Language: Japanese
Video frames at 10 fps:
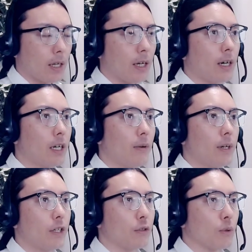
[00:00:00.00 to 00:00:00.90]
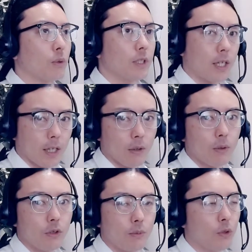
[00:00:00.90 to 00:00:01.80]
が現れる個性と
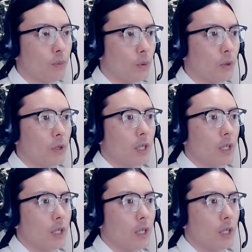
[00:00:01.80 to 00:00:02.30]
いうものも、